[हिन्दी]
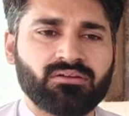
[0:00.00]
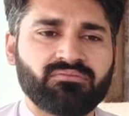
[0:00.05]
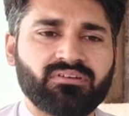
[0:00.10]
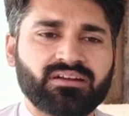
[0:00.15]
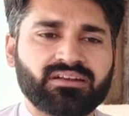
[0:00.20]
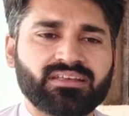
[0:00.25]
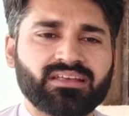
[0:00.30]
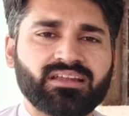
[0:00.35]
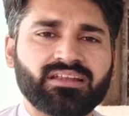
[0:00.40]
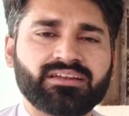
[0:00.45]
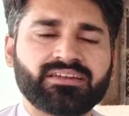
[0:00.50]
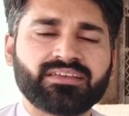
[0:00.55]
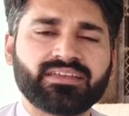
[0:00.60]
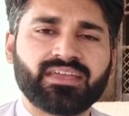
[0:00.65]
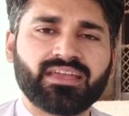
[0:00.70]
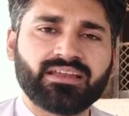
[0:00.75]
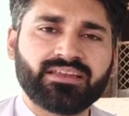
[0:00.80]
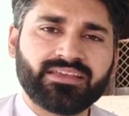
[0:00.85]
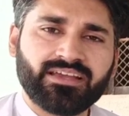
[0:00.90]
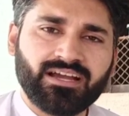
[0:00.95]
फर्टिलिटी
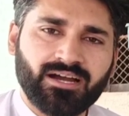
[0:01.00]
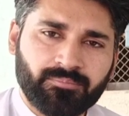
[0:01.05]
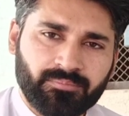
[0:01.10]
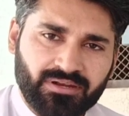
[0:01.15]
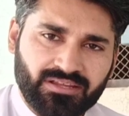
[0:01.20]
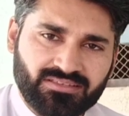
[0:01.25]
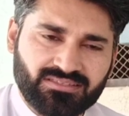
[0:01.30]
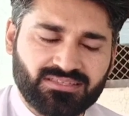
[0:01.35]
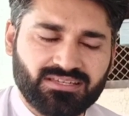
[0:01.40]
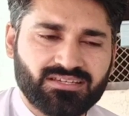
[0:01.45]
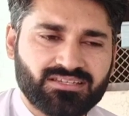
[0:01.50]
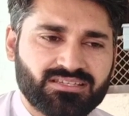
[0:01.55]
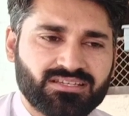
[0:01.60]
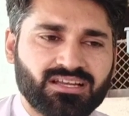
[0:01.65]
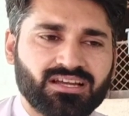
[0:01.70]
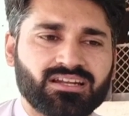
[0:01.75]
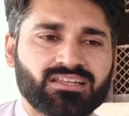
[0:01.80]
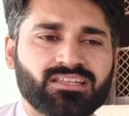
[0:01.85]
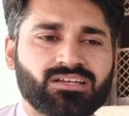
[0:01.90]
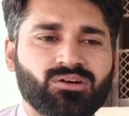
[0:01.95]
के लिए आपने सर्च
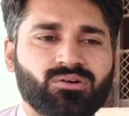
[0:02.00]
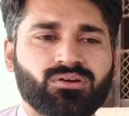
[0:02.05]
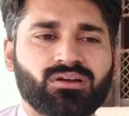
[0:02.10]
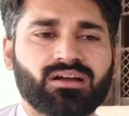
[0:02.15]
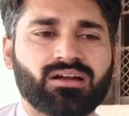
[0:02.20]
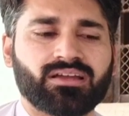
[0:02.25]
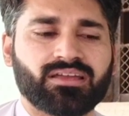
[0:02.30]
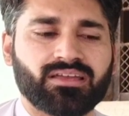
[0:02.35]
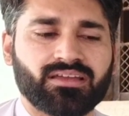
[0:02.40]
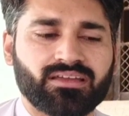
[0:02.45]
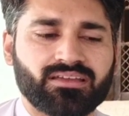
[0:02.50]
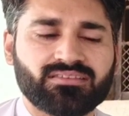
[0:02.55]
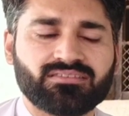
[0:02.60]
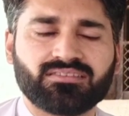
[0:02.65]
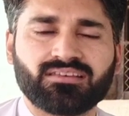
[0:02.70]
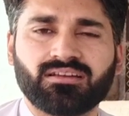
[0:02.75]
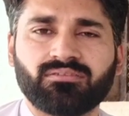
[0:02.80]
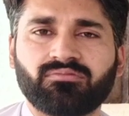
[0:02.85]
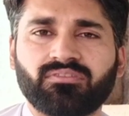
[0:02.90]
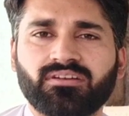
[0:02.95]
करना होगा कि
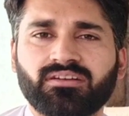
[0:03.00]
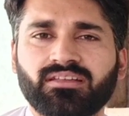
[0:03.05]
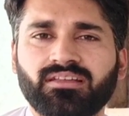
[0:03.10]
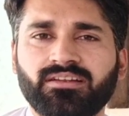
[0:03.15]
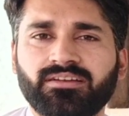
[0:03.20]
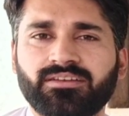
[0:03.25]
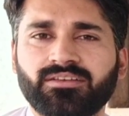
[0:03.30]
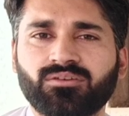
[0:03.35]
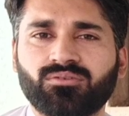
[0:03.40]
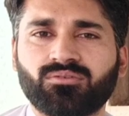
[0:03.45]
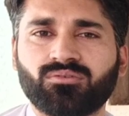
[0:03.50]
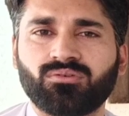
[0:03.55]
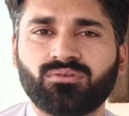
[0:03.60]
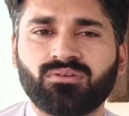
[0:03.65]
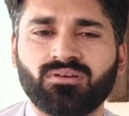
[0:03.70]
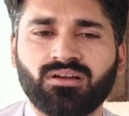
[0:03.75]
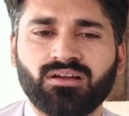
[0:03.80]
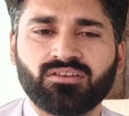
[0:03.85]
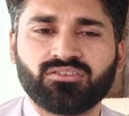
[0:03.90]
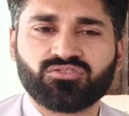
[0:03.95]
किस तरह फर्टिलिटी को
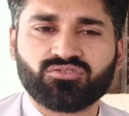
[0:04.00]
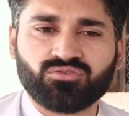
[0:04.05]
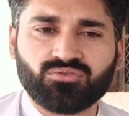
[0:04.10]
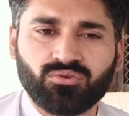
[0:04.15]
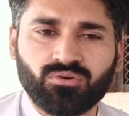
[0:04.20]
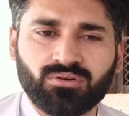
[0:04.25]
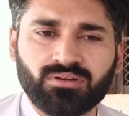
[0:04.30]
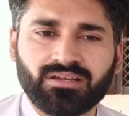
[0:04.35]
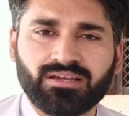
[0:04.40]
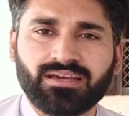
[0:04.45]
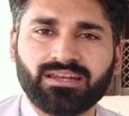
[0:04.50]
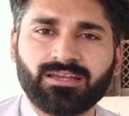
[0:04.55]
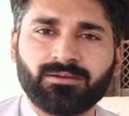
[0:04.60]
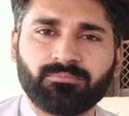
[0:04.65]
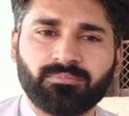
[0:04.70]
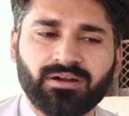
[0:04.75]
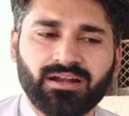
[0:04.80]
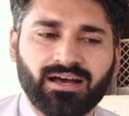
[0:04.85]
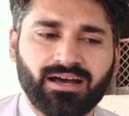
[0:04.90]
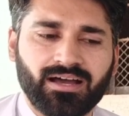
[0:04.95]
स्टोर करें
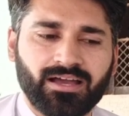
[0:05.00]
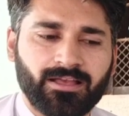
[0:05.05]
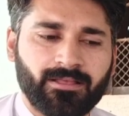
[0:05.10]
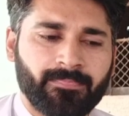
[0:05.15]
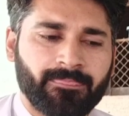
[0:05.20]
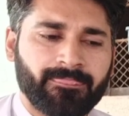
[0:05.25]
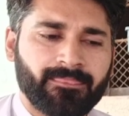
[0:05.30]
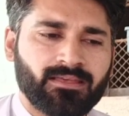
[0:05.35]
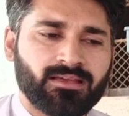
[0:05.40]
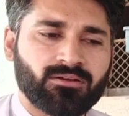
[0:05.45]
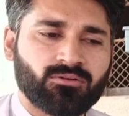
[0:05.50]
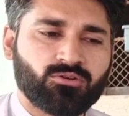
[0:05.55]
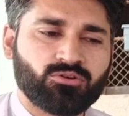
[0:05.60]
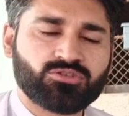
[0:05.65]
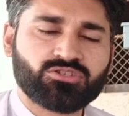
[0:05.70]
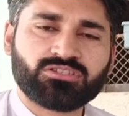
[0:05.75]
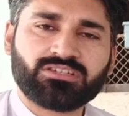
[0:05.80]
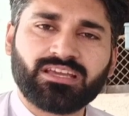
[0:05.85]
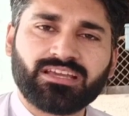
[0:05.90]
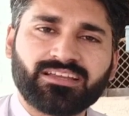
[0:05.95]
बढ़ाएं
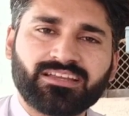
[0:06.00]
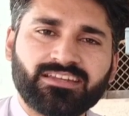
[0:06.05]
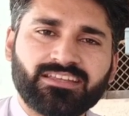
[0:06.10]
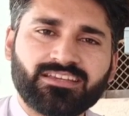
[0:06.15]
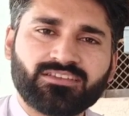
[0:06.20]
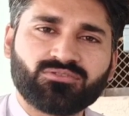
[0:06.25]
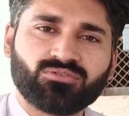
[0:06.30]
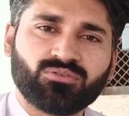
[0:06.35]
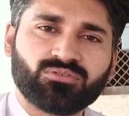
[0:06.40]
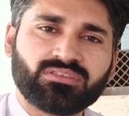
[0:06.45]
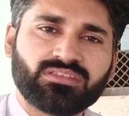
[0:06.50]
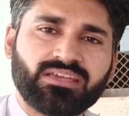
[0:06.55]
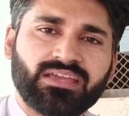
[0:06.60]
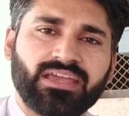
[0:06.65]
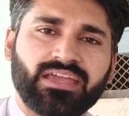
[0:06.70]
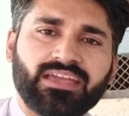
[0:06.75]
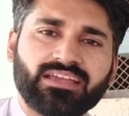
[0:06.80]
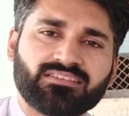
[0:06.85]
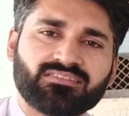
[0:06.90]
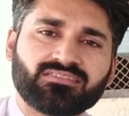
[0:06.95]
कुछ टेक्निक्स होती है
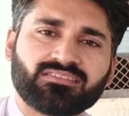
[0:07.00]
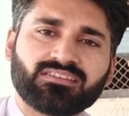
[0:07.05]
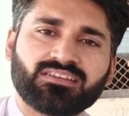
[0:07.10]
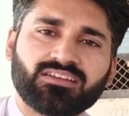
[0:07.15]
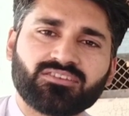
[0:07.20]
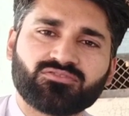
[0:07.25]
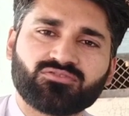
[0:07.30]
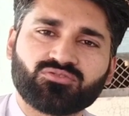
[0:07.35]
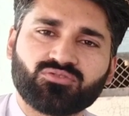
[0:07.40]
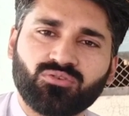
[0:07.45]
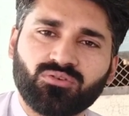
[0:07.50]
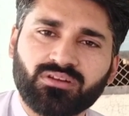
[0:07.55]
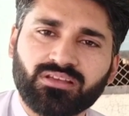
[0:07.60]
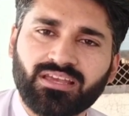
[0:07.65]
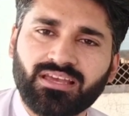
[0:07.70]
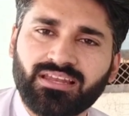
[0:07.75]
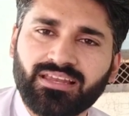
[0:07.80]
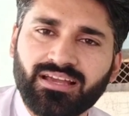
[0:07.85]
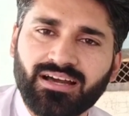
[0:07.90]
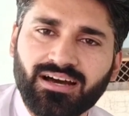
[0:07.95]
एग्स के स्टोर
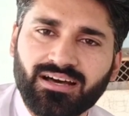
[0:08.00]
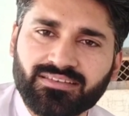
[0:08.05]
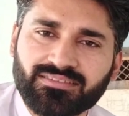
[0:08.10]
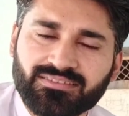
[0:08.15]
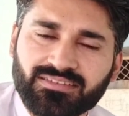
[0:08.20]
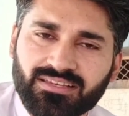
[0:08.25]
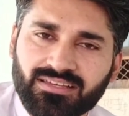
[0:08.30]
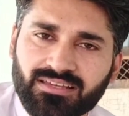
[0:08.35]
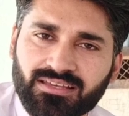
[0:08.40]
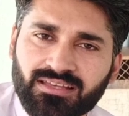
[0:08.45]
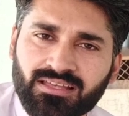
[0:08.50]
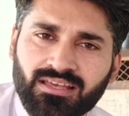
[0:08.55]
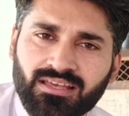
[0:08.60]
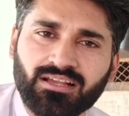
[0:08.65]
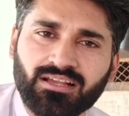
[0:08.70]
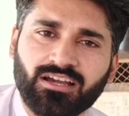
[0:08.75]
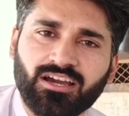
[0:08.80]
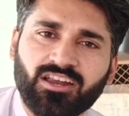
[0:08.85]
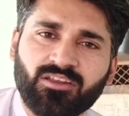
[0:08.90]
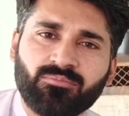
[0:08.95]
के लिहाज से
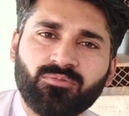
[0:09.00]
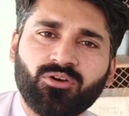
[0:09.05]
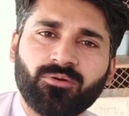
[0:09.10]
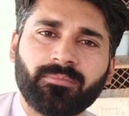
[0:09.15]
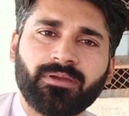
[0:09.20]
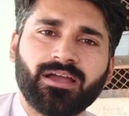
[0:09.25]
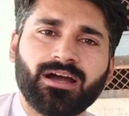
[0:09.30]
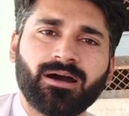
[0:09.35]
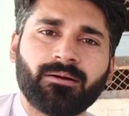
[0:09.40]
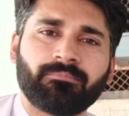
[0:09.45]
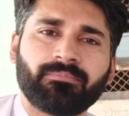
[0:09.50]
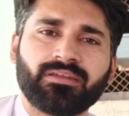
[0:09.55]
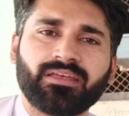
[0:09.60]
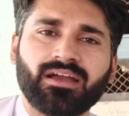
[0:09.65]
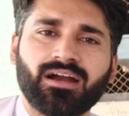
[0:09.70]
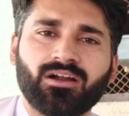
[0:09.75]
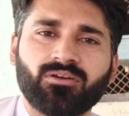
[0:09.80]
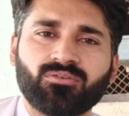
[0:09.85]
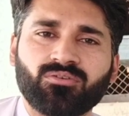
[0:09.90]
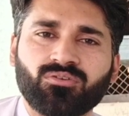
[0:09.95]
गर्मियों में आपने
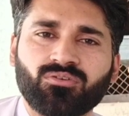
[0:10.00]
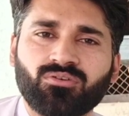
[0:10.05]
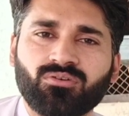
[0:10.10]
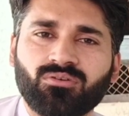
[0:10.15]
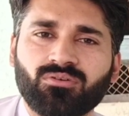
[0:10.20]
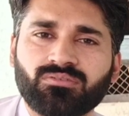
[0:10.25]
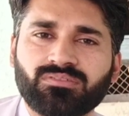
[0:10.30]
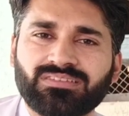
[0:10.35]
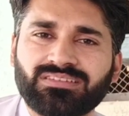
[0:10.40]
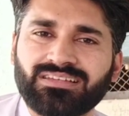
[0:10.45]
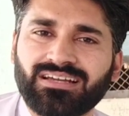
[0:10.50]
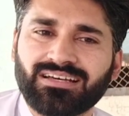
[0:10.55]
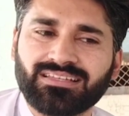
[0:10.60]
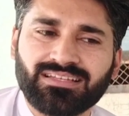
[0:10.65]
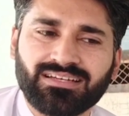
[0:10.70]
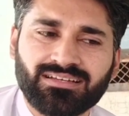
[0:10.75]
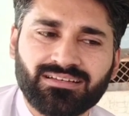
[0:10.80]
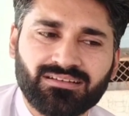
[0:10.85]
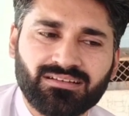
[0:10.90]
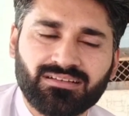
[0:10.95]
अंडों को
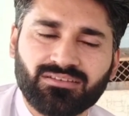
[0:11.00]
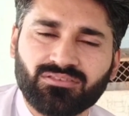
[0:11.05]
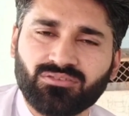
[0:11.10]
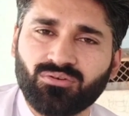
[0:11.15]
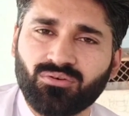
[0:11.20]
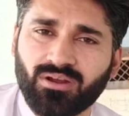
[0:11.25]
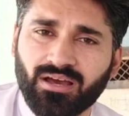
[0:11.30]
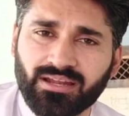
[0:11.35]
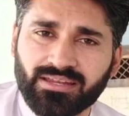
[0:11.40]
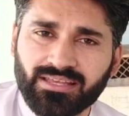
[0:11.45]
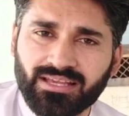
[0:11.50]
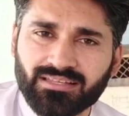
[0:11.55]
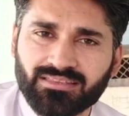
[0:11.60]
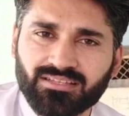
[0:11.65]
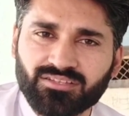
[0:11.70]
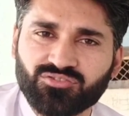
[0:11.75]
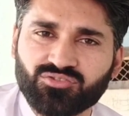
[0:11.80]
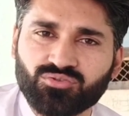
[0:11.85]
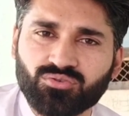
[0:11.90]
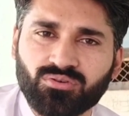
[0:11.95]
ज़्यादा दौरानिया
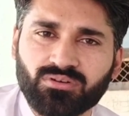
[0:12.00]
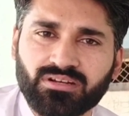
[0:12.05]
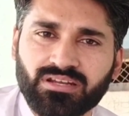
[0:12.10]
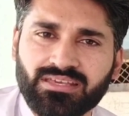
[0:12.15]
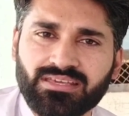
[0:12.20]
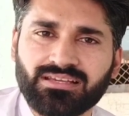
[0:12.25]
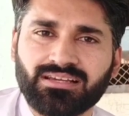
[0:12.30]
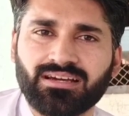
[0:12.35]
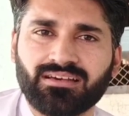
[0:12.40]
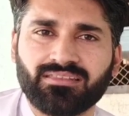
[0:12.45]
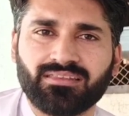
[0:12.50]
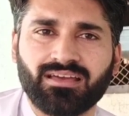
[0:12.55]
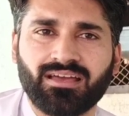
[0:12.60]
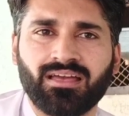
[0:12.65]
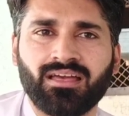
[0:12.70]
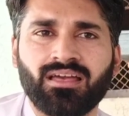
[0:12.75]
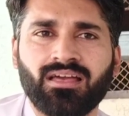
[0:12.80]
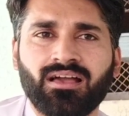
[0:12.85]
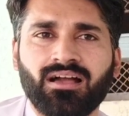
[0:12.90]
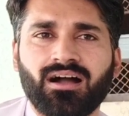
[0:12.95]
तक स्टोर नहीं करना
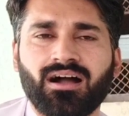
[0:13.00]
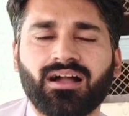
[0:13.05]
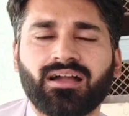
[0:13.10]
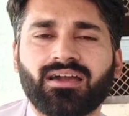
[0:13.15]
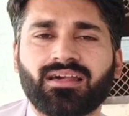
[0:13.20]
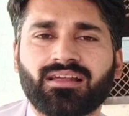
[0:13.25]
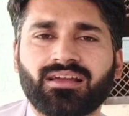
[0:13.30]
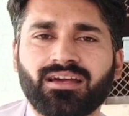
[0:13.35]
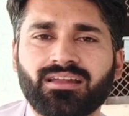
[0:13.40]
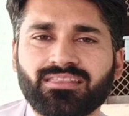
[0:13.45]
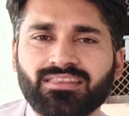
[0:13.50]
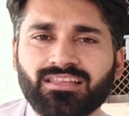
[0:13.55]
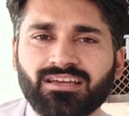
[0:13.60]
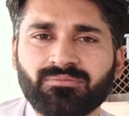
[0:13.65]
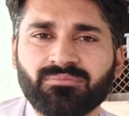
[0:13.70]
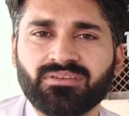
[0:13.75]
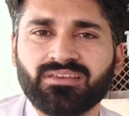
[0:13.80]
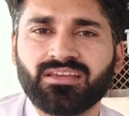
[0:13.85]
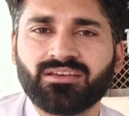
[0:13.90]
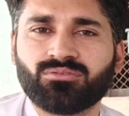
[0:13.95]
है अगर करना
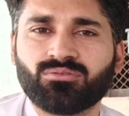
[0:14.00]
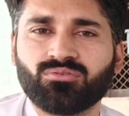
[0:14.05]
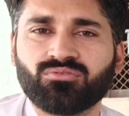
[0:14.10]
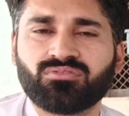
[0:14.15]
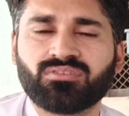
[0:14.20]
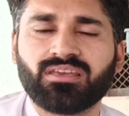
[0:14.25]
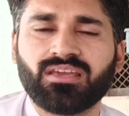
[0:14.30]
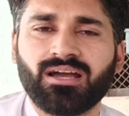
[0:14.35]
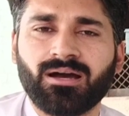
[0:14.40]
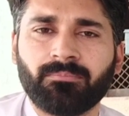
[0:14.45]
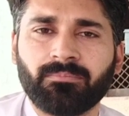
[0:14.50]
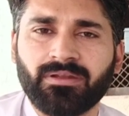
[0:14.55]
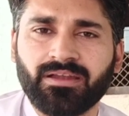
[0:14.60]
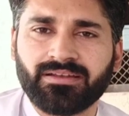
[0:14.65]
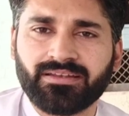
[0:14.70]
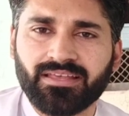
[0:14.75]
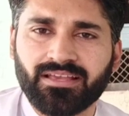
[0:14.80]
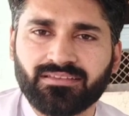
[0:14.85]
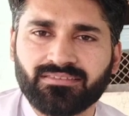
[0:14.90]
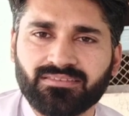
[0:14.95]
भी है तो उसके अपने
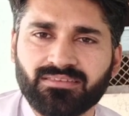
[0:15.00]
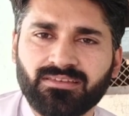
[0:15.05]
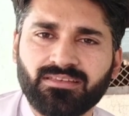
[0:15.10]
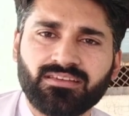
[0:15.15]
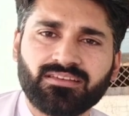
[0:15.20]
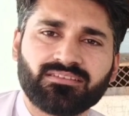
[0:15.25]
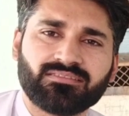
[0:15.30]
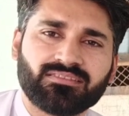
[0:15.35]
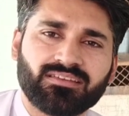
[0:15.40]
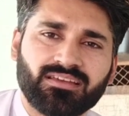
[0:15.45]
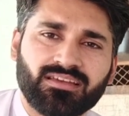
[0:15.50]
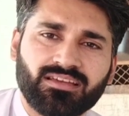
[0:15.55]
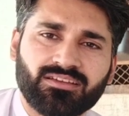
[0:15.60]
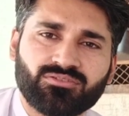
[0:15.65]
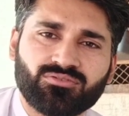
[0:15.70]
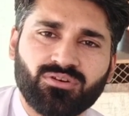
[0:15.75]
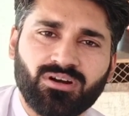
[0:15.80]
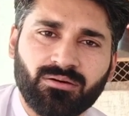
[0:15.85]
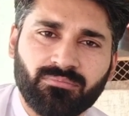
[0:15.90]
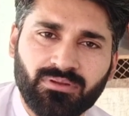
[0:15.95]
टेक्निक्स
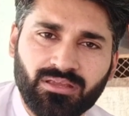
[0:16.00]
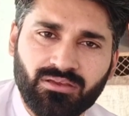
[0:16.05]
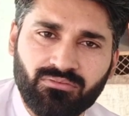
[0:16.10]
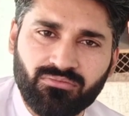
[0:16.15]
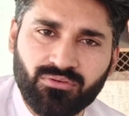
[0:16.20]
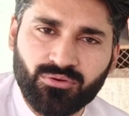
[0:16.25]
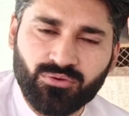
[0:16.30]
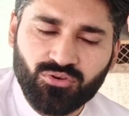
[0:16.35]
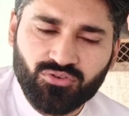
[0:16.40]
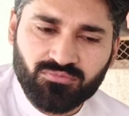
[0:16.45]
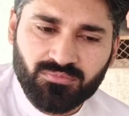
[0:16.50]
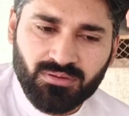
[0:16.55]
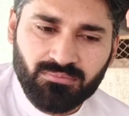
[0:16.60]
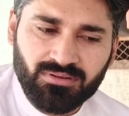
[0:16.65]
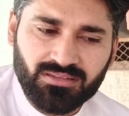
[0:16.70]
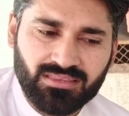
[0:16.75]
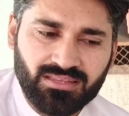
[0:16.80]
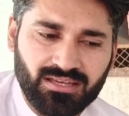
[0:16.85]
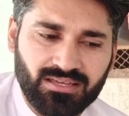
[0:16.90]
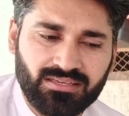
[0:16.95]
है जो हमने वीडियोस में
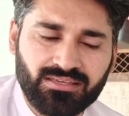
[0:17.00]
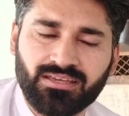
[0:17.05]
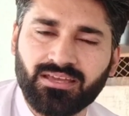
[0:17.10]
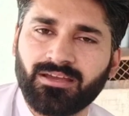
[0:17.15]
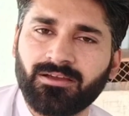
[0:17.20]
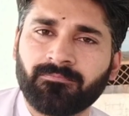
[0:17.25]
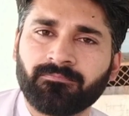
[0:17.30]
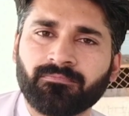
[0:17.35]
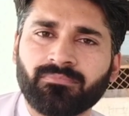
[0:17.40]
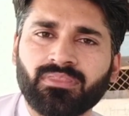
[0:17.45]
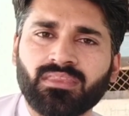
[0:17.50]
बताई है